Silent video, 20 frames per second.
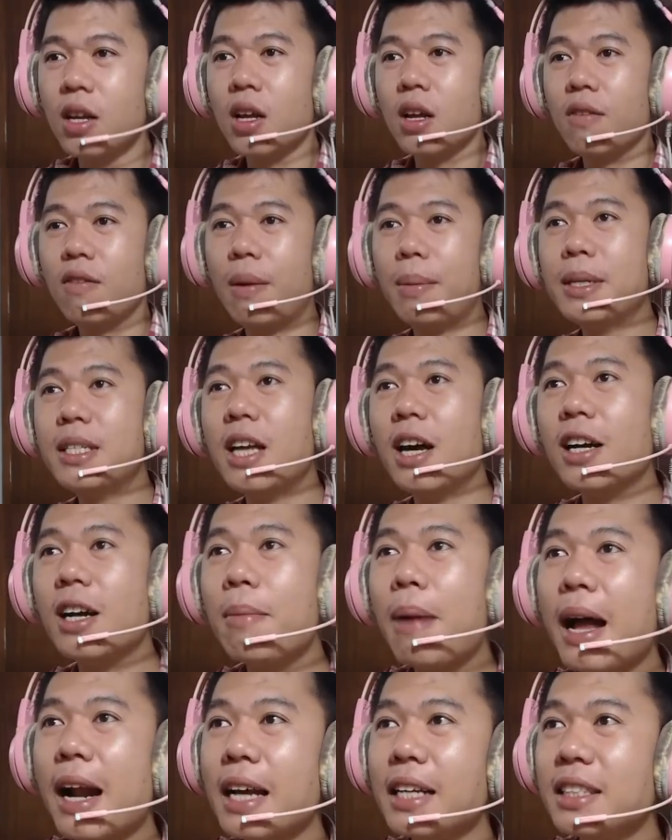Và bây giờ các
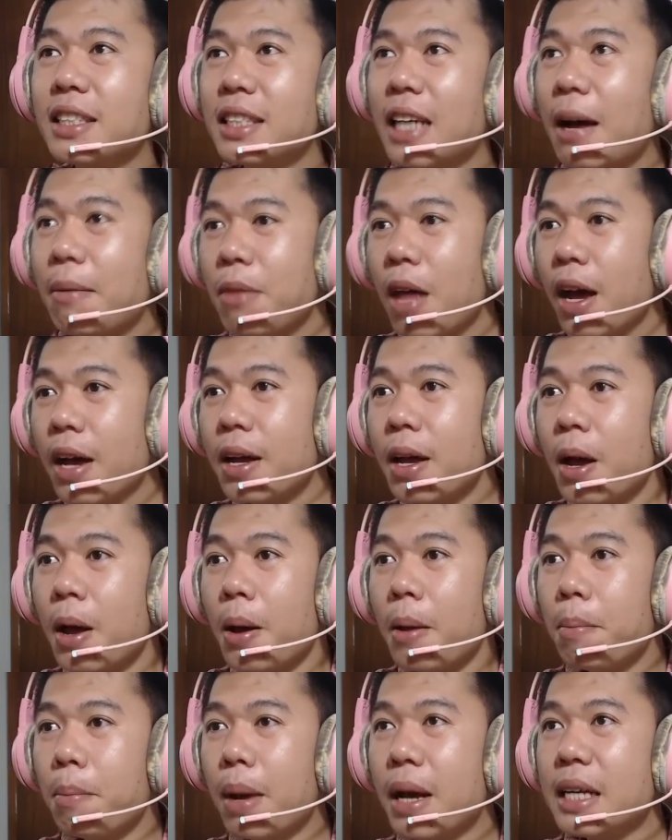bạn hãy xem đây,
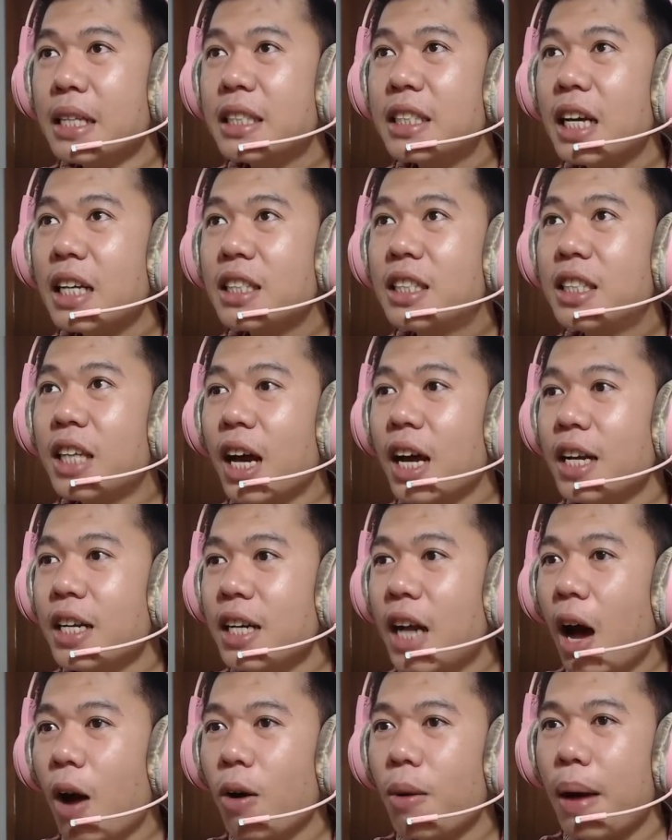mình sẽ chiến
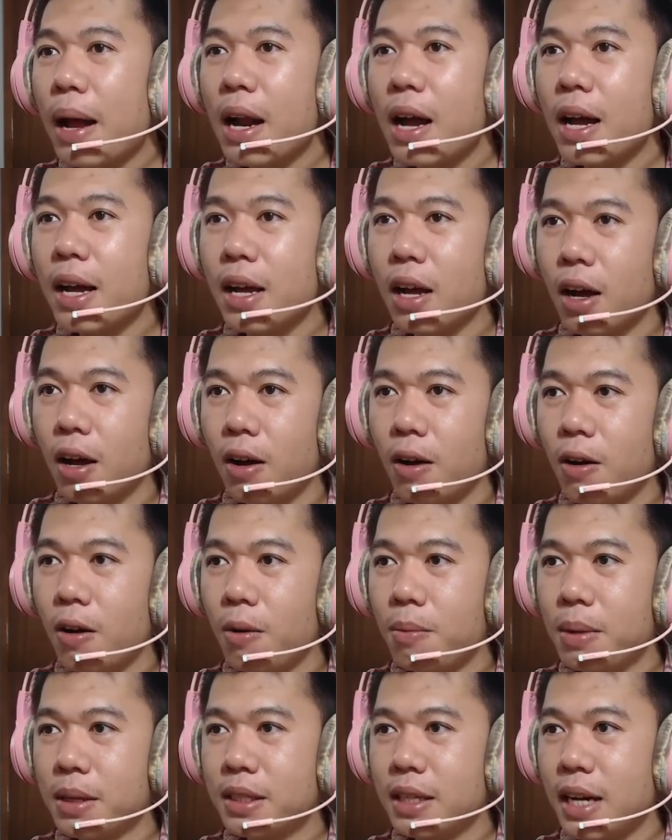đấu các bạn ơi.
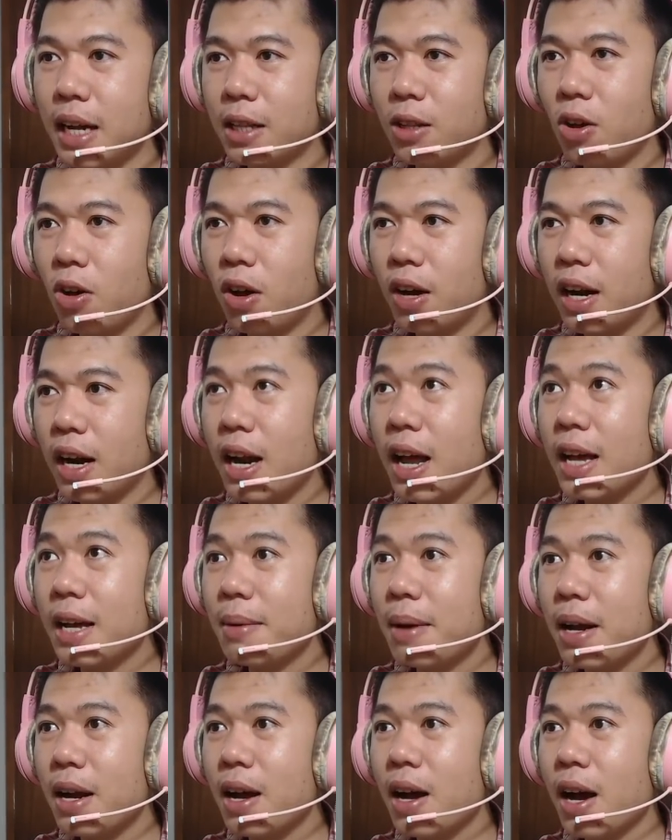Ồ, mình sẽ để thò ra đây các
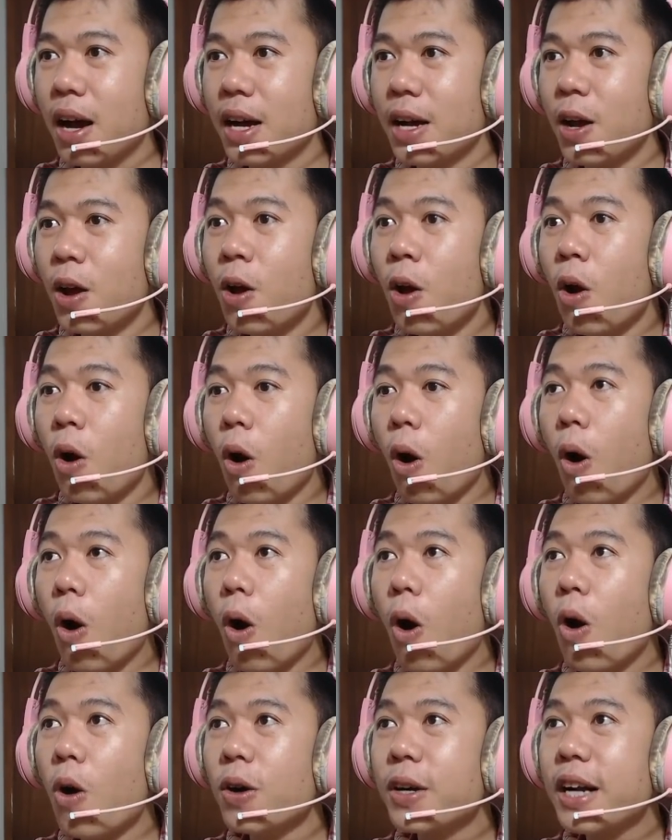bạn ơi.
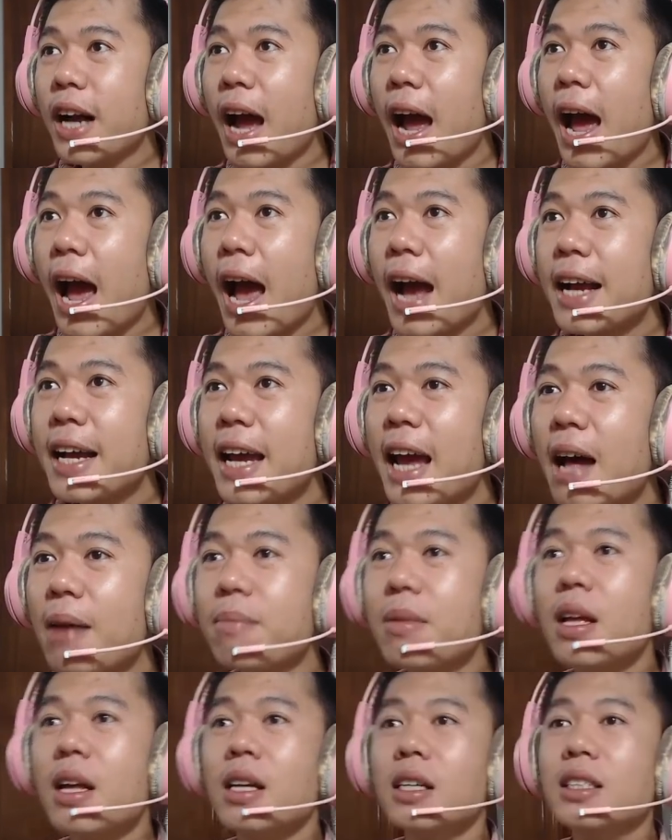Ok anh em,
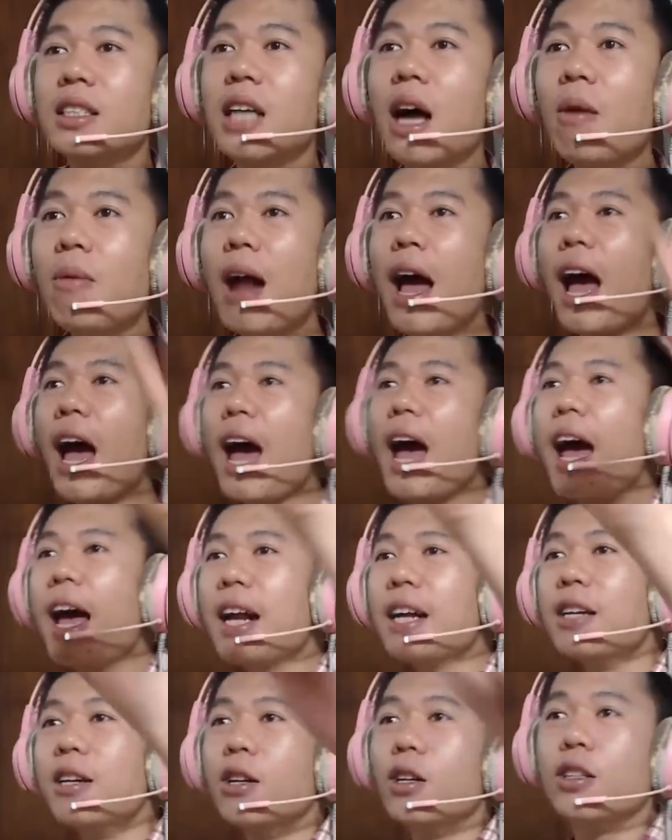xông
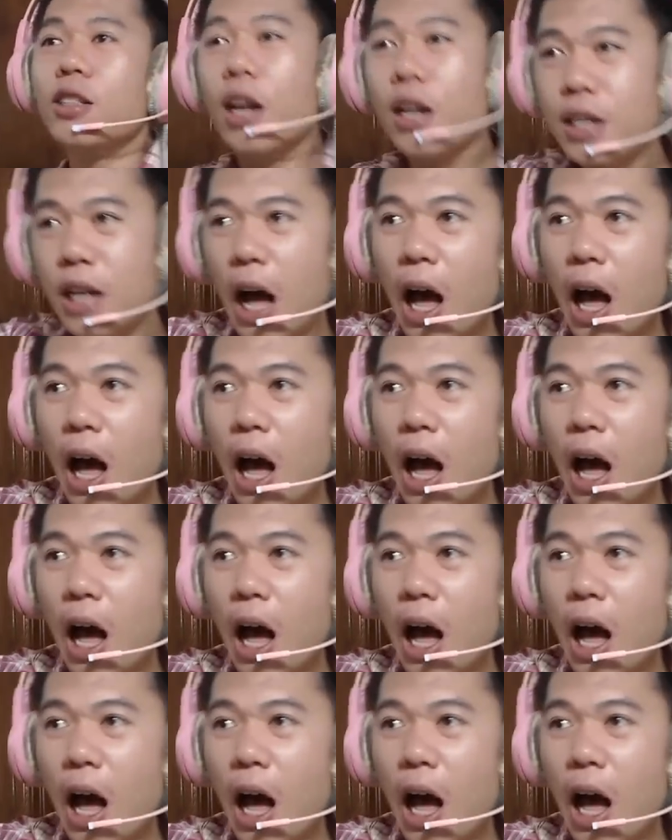lên, tấn